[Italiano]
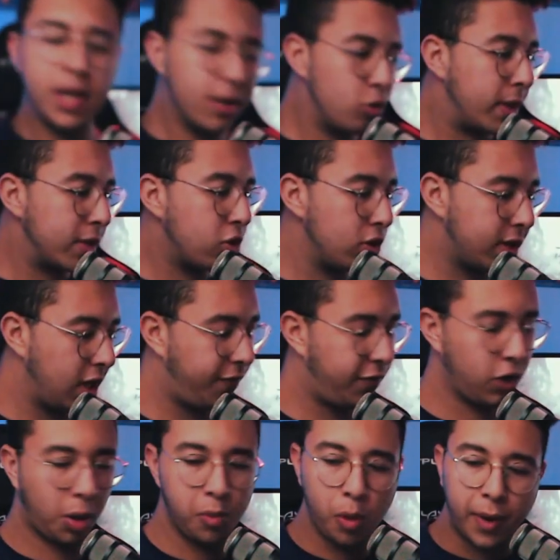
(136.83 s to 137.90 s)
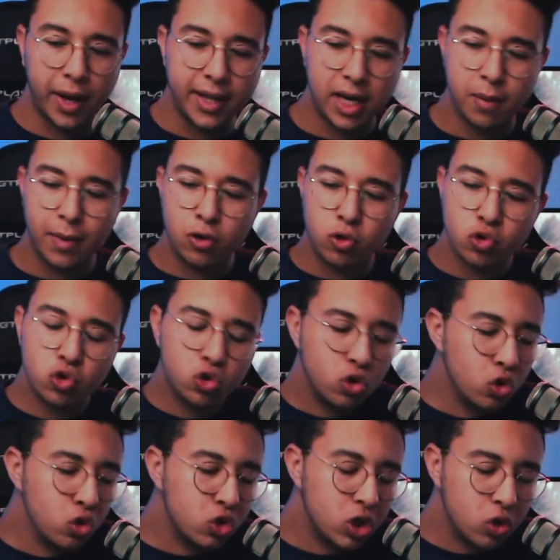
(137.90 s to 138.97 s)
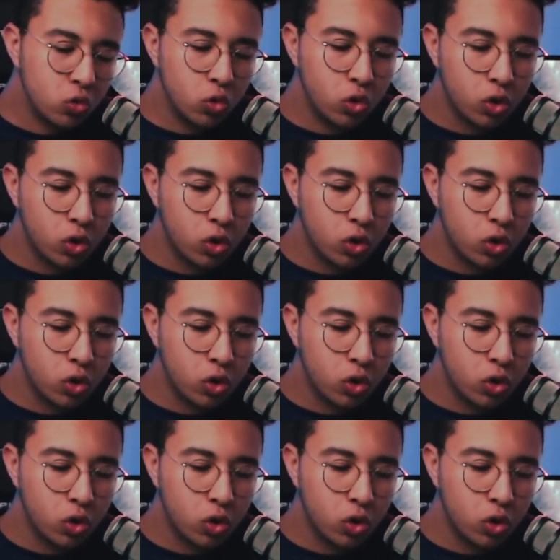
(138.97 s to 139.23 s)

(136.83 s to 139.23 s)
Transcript: rubato il telefono a mio padre, ma non sono sicuro